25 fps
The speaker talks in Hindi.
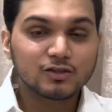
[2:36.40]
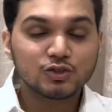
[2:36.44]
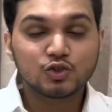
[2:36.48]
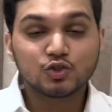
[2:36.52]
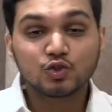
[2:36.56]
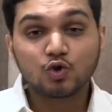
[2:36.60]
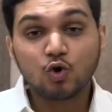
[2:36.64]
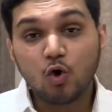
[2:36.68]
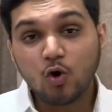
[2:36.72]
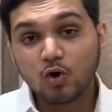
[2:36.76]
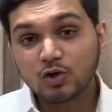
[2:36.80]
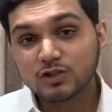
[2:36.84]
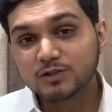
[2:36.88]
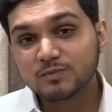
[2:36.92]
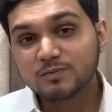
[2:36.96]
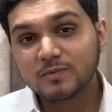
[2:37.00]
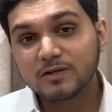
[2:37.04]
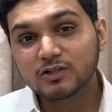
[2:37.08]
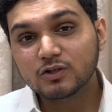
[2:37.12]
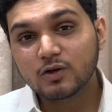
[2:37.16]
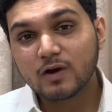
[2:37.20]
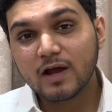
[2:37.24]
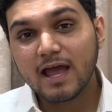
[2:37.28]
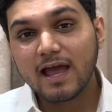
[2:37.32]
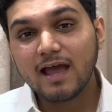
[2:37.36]
जोक्स
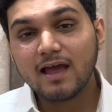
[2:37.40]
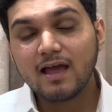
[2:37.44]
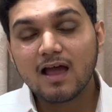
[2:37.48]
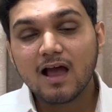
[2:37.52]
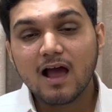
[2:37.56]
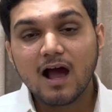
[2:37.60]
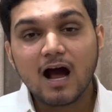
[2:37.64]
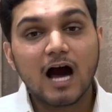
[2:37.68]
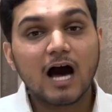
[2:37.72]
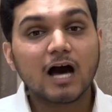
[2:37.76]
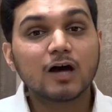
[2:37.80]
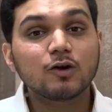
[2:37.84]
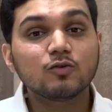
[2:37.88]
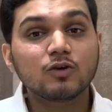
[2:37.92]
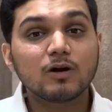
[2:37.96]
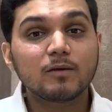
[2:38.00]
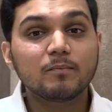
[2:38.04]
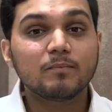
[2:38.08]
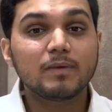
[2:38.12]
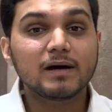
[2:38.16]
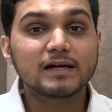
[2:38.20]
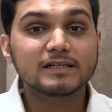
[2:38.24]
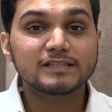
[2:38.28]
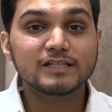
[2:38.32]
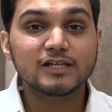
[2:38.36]
में जो है हारून
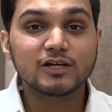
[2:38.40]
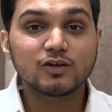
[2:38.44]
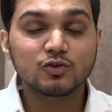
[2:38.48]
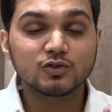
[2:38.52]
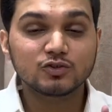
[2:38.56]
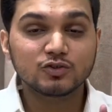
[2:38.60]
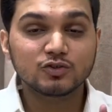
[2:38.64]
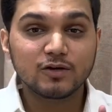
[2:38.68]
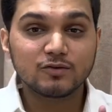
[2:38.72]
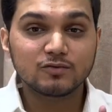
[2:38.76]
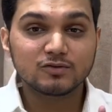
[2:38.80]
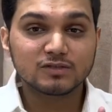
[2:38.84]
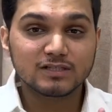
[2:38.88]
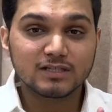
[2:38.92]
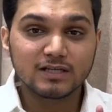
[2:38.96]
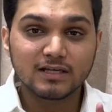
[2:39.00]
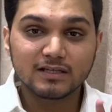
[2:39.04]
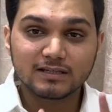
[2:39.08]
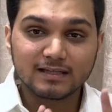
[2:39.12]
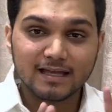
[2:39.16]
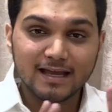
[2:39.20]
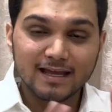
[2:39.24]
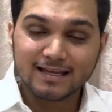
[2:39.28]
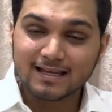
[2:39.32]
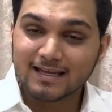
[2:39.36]
अब्बासी को जो है उसकी
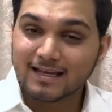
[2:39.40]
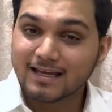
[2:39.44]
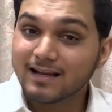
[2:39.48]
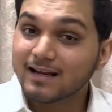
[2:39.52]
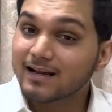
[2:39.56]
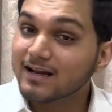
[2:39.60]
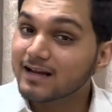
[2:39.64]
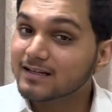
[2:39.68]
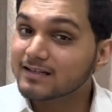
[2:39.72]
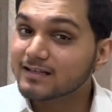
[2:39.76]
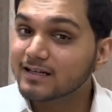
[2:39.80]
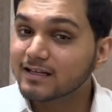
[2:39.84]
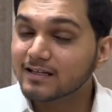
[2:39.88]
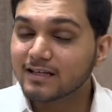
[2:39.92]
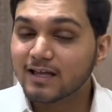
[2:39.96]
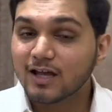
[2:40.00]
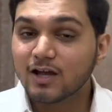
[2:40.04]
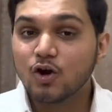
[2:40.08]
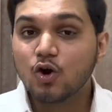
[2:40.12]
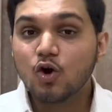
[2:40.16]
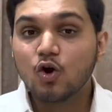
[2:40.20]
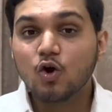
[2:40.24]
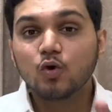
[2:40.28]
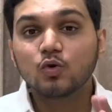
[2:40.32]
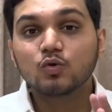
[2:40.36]
तहकीर करते
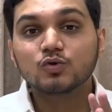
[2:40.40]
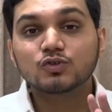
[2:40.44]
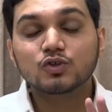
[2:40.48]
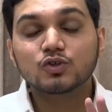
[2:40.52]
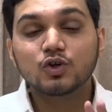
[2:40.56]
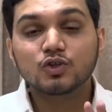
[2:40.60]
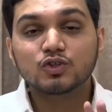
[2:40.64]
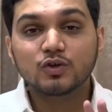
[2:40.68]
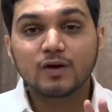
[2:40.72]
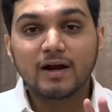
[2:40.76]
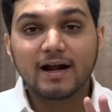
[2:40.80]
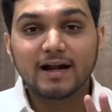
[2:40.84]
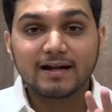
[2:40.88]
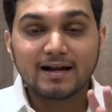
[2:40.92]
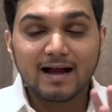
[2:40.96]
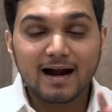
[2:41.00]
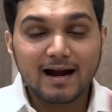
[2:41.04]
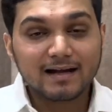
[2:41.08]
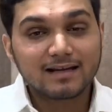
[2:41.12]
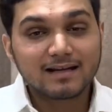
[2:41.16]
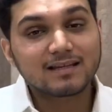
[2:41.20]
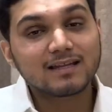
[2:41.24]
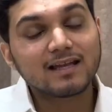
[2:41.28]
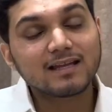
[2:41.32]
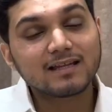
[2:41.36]
थे उसको जो है
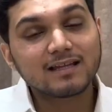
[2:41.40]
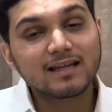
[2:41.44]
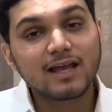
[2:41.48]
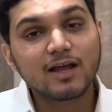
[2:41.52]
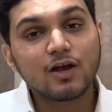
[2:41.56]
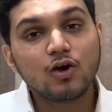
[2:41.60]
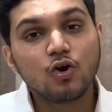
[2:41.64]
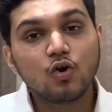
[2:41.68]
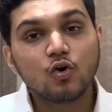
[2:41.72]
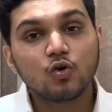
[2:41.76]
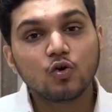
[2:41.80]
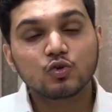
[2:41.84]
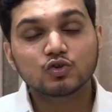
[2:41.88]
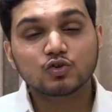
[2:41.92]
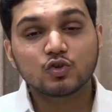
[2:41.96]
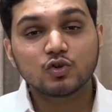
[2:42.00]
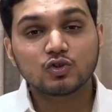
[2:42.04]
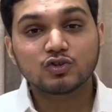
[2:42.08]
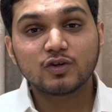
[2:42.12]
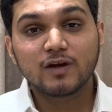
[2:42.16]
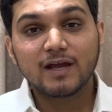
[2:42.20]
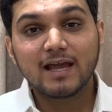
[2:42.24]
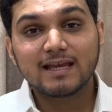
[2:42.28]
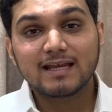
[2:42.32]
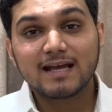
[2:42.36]
डांटते थे उसको
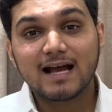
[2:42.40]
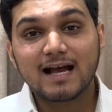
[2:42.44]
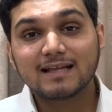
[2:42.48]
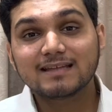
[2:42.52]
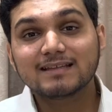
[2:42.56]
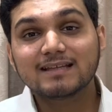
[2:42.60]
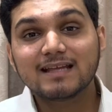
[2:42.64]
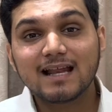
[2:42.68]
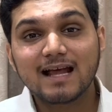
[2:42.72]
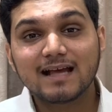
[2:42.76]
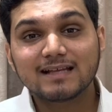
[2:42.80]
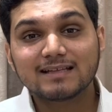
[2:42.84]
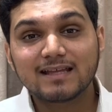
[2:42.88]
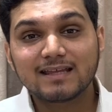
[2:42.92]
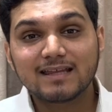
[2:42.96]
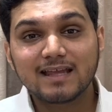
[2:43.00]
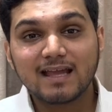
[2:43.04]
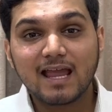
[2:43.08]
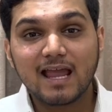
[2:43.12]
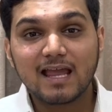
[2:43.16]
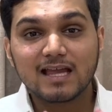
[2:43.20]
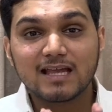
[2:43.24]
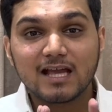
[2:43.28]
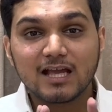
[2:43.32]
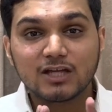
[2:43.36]
जो है याद दिलाते थे
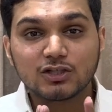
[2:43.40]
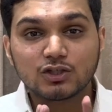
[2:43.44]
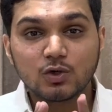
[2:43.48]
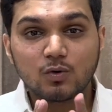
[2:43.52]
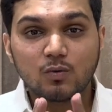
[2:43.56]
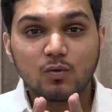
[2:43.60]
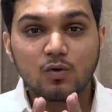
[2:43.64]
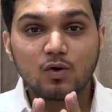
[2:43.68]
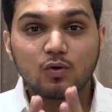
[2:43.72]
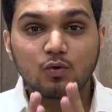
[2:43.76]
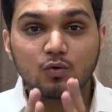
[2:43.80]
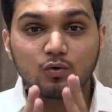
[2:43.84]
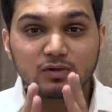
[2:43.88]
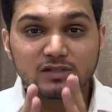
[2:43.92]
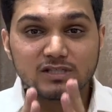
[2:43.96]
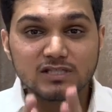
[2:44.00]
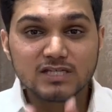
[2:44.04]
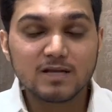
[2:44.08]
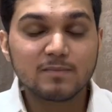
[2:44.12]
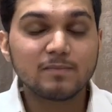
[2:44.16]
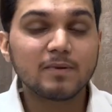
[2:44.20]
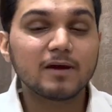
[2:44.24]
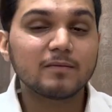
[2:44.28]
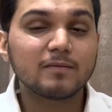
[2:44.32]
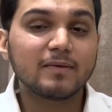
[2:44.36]
कि ये जो वो
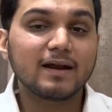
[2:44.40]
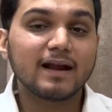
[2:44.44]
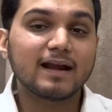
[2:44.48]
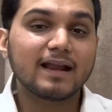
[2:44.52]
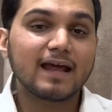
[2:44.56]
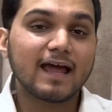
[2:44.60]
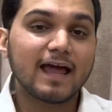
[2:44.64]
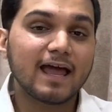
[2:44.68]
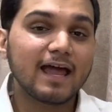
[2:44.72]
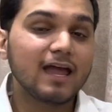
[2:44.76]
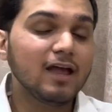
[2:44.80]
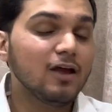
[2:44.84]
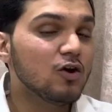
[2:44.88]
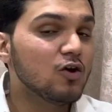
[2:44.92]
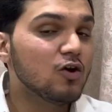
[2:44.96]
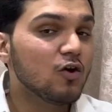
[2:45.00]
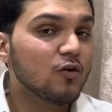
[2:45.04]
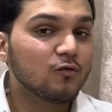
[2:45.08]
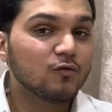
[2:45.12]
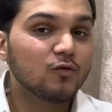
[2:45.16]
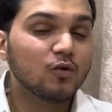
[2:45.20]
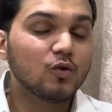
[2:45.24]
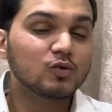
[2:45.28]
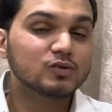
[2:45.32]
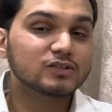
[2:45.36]
कुर्सी पर बैठा है
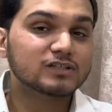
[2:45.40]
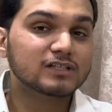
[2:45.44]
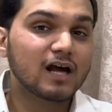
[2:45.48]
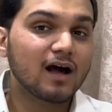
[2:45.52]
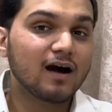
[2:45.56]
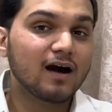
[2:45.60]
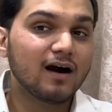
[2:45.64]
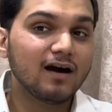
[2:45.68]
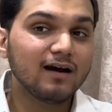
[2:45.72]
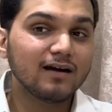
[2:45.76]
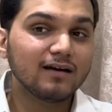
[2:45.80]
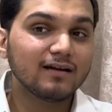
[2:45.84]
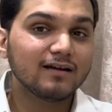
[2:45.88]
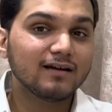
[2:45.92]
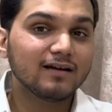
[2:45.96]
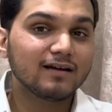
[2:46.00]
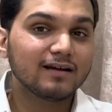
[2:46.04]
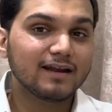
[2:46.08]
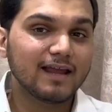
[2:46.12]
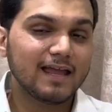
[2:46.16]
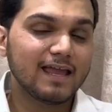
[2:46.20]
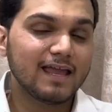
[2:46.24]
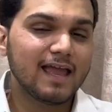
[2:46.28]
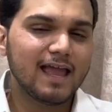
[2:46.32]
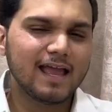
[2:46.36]
वो उसका हक
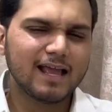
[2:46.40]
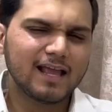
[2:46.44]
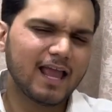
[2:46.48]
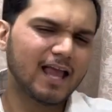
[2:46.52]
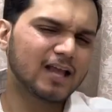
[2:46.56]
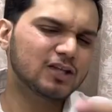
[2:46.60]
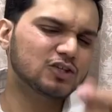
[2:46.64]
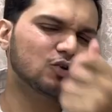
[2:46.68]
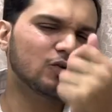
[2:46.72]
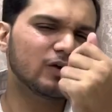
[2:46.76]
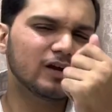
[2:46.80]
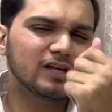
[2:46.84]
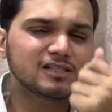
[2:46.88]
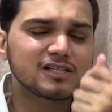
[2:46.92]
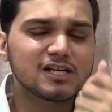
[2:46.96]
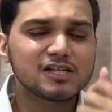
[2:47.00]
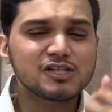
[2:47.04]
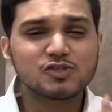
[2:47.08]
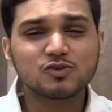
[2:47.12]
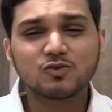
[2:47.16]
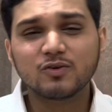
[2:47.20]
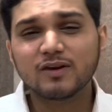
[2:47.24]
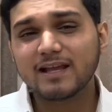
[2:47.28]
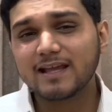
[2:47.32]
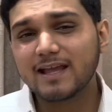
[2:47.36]
नहीं है एक एक छोटी सी
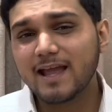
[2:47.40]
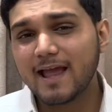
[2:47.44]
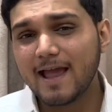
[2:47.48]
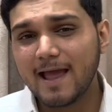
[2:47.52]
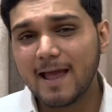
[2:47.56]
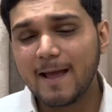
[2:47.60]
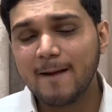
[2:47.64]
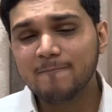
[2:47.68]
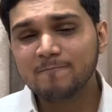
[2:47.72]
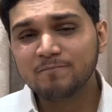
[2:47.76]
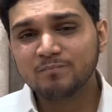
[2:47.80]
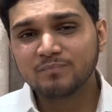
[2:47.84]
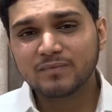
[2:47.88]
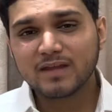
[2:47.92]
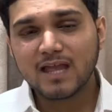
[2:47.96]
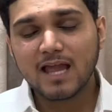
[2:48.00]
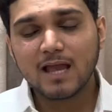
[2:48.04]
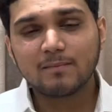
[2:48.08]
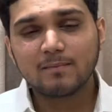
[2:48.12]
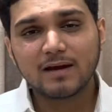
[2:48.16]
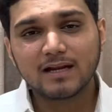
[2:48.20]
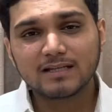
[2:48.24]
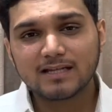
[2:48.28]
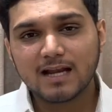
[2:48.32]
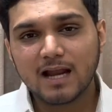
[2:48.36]
स्टोरी ये है कि
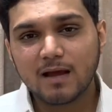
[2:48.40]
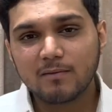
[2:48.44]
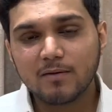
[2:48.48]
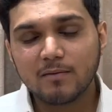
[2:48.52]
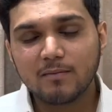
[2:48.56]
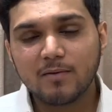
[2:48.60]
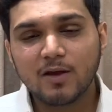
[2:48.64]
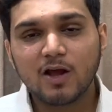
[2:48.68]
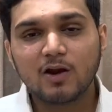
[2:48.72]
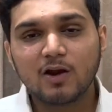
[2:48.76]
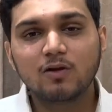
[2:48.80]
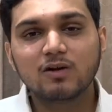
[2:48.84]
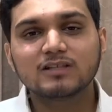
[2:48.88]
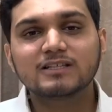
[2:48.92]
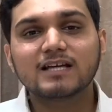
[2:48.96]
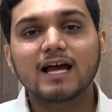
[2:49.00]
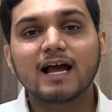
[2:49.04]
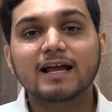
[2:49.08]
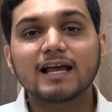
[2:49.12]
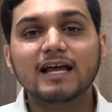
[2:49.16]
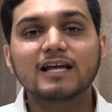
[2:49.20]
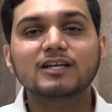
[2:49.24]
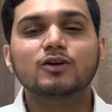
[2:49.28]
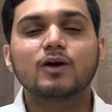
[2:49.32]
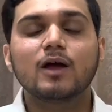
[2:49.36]
एक बार जनाब बहलोल
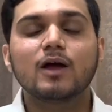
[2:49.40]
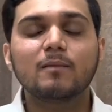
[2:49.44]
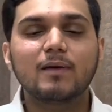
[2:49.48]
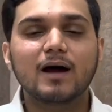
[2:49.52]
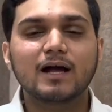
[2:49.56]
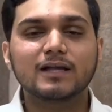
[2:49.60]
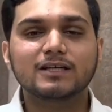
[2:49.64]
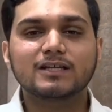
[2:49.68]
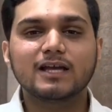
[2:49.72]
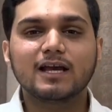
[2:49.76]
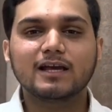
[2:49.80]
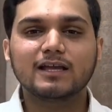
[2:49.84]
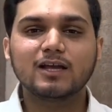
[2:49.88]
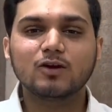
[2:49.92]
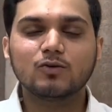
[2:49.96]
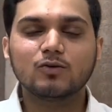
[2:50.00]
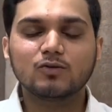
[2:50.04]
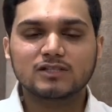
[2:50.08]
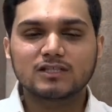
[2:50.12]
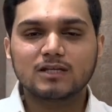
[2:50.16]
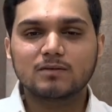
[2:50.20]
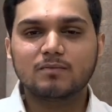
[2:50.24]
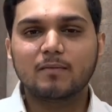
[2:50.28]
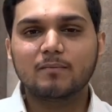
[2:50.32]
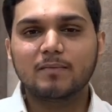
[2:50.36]
जाके जो है बादशाह की
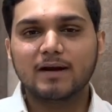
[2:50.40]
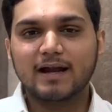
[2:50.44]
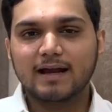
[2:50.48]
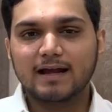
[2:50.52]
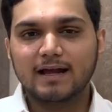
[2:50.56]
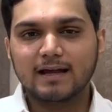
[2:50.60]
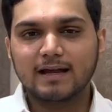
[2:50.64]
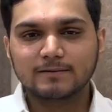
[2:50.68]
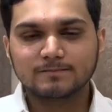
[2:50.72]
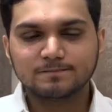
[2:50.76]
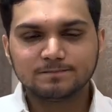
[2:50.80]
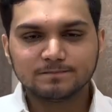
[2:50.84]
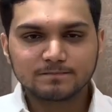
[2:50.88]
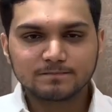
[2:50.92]
कुर्सी पर बैठ गए